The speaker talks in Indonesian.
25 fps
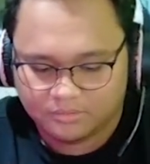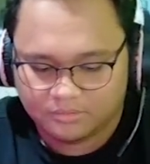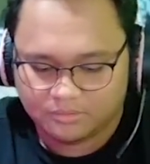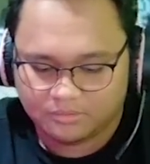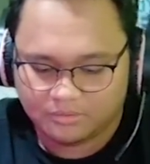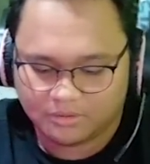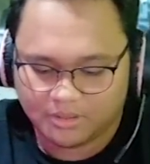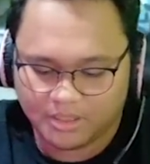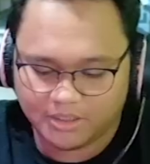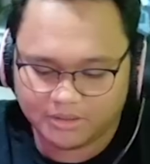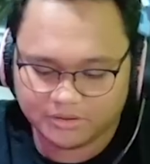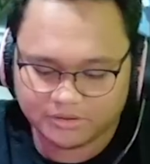
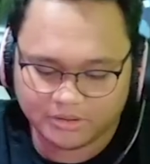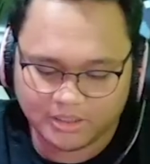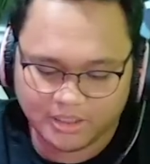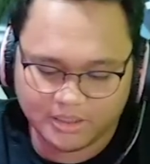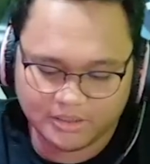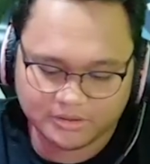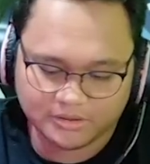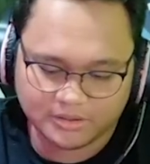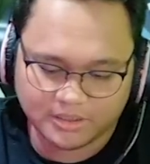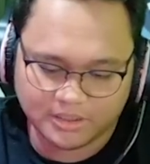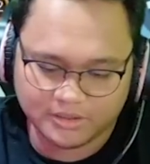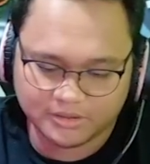Nice,
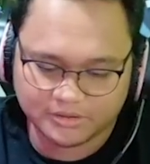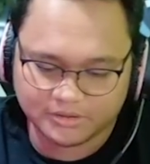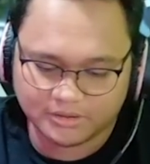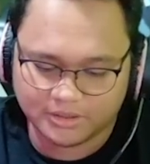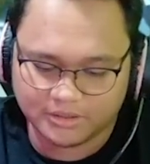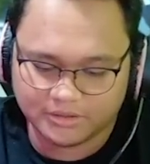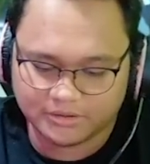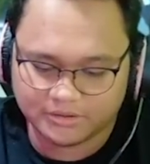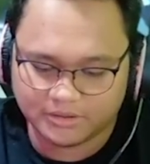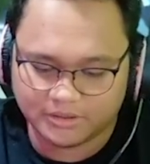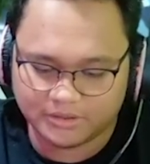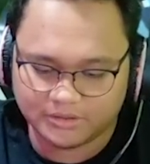nice, nice,
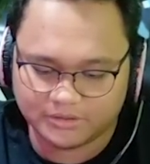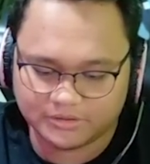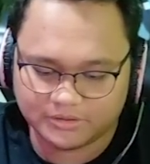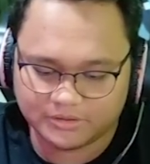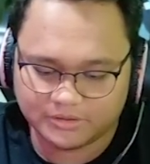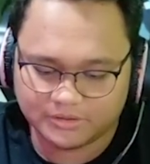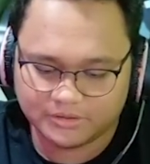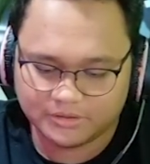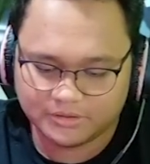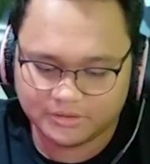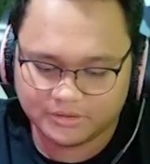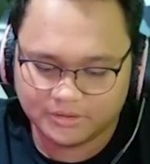nice, nice.
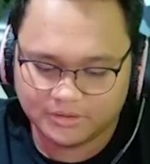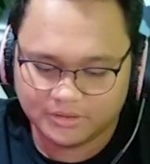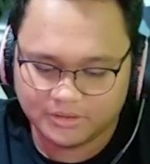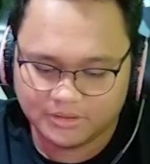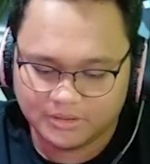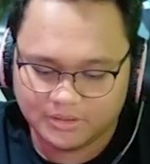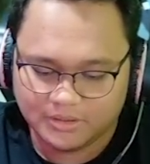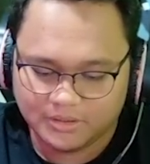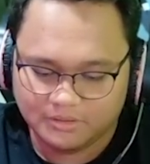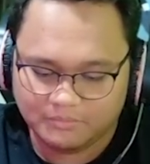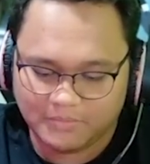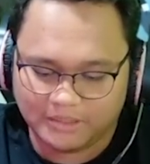
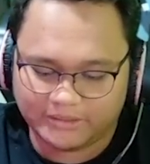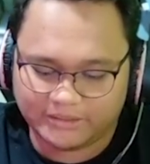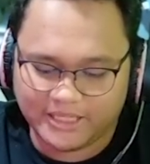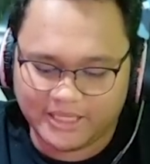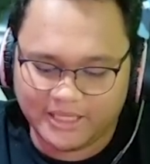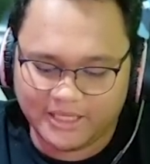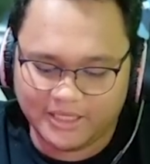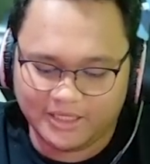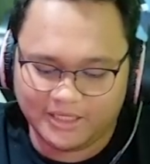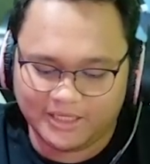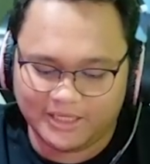Mati.